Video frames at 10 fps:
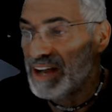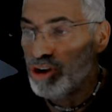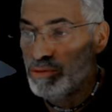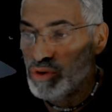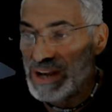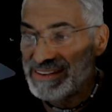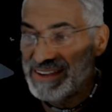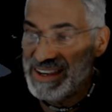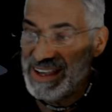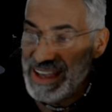dans le mot
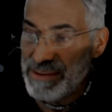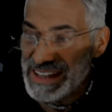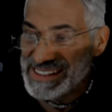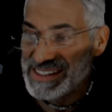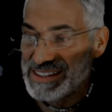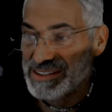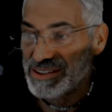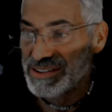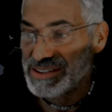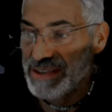latin
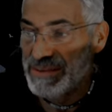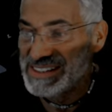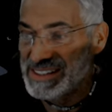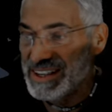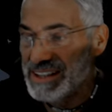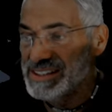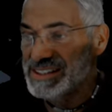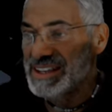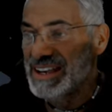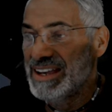hématite, euh, hématites,
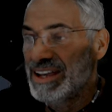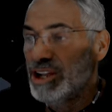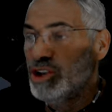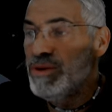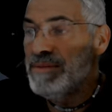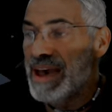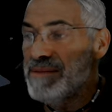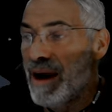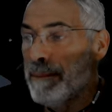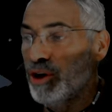
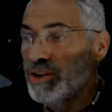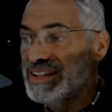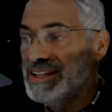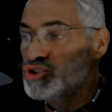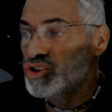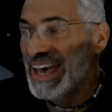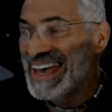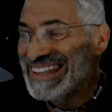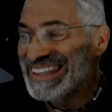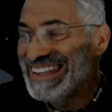lui-même emprunté du
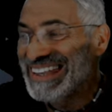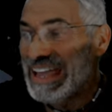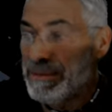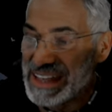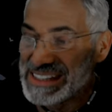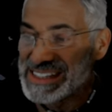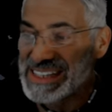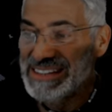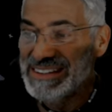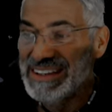grec
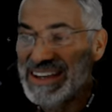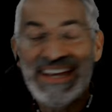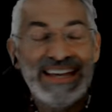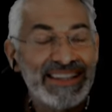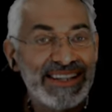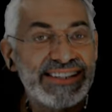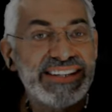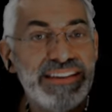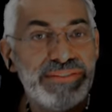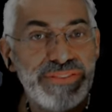hématite, qui
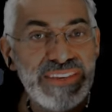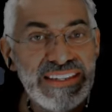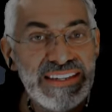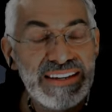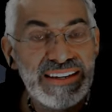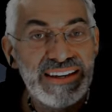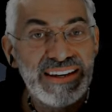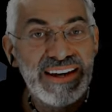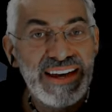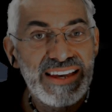signifie
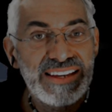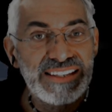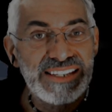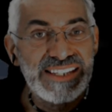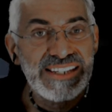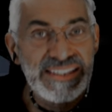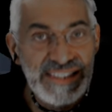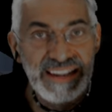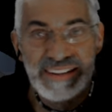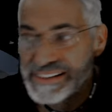
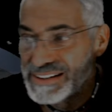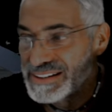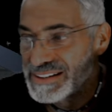sang.